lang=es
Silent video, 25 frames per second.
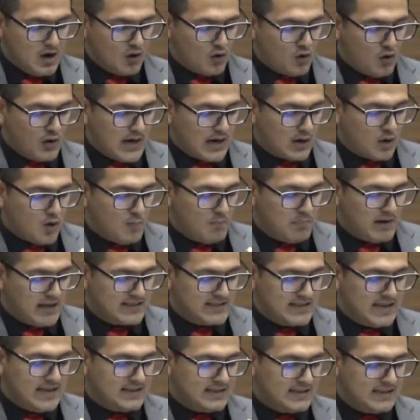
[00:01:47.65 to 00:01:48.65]
con la
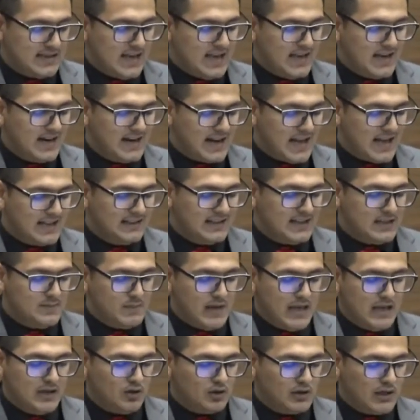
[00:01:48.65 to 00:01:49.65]
complacencia de grandes
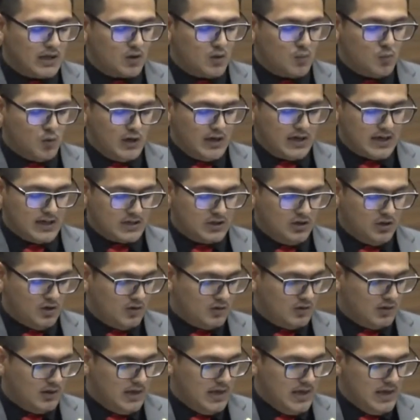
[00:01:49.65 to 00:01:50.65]
medios de
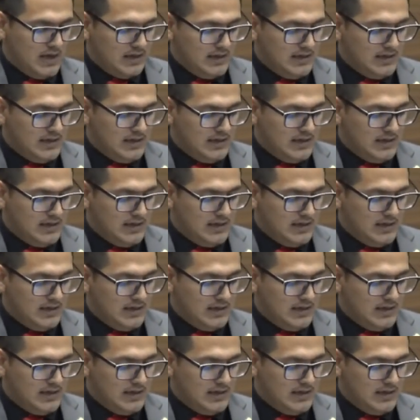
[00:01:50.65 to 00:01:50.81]
comunicación